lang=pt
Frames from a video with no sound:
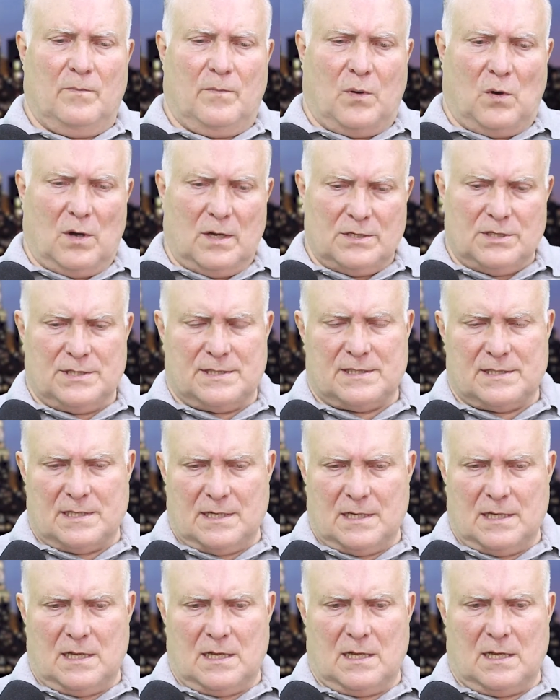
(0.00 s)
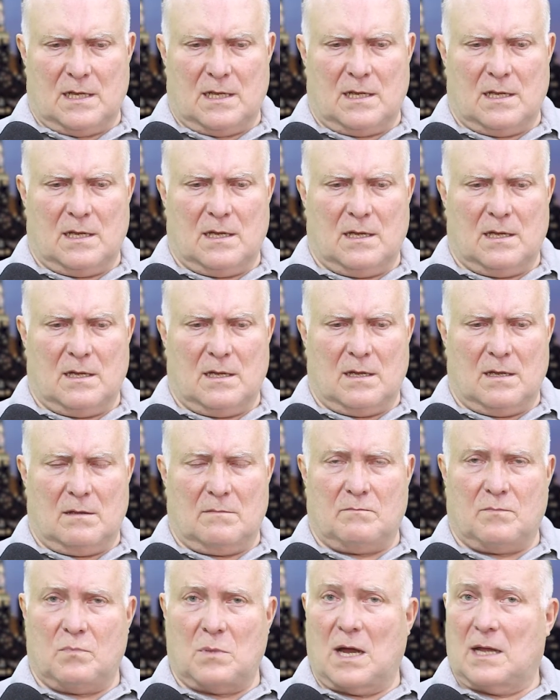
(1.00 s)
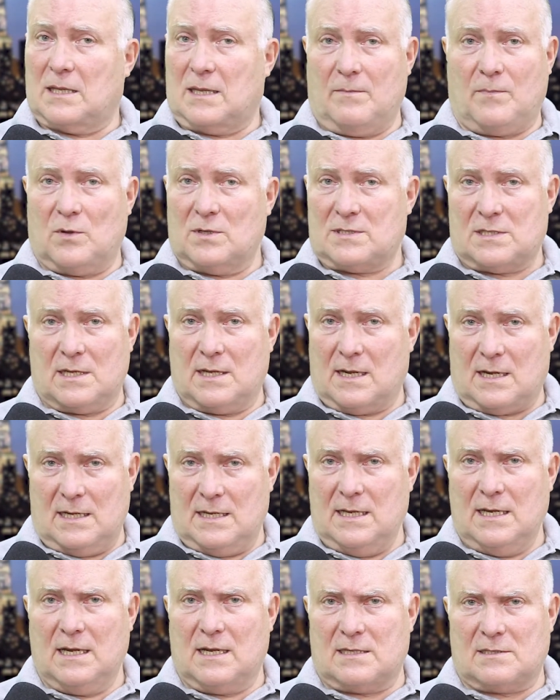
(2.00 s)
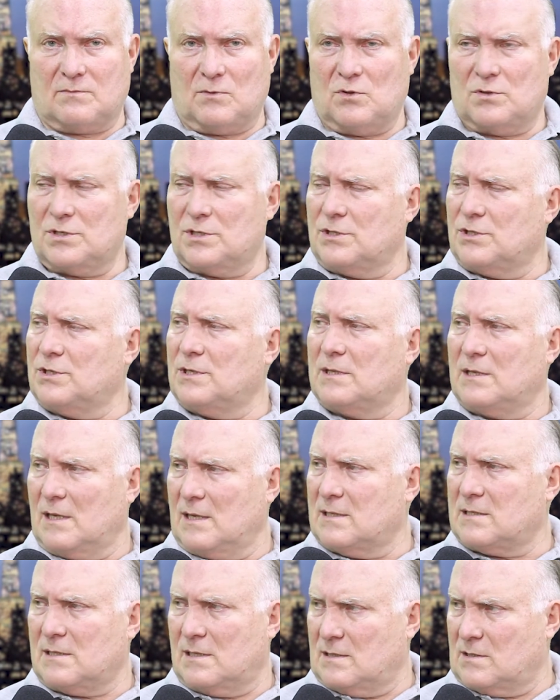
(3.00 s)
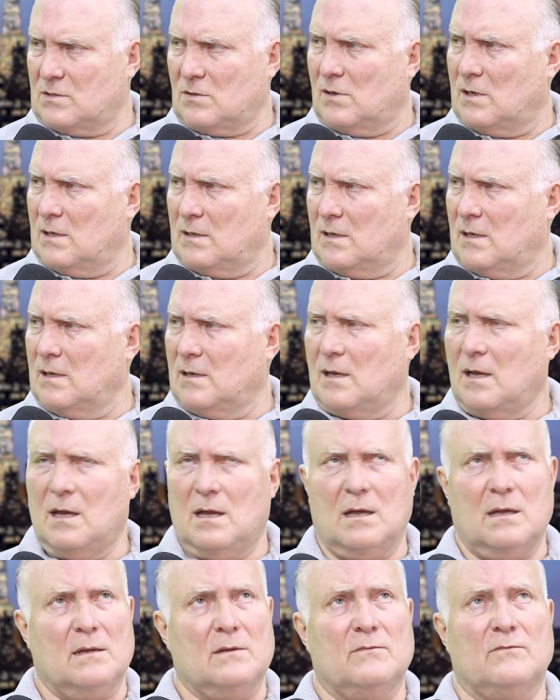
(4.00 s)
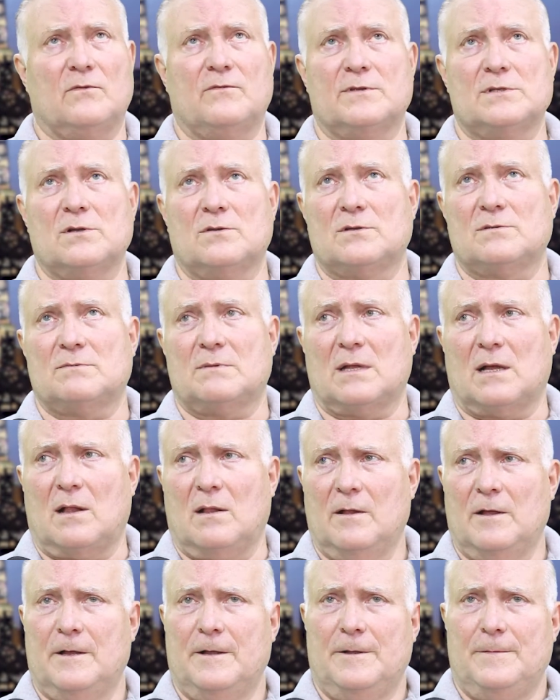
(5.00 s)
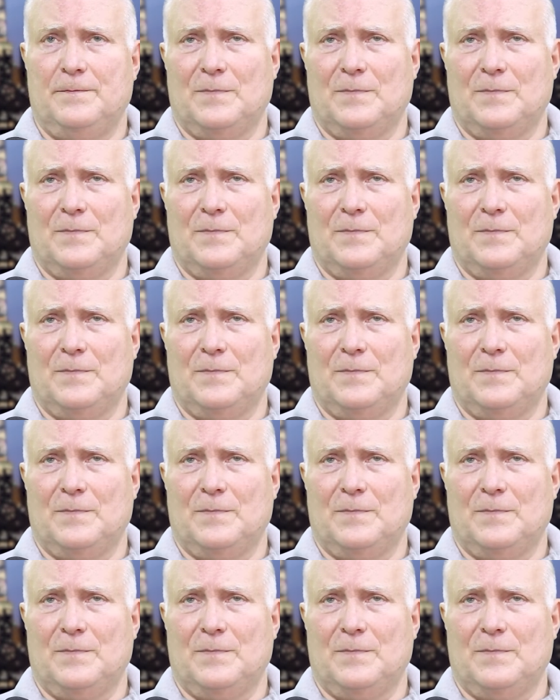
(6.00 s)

pode ser, uh, até pode ser em clínicas, porque hoje em dia tem essa história, né? ah, eu vou fazer no hospital.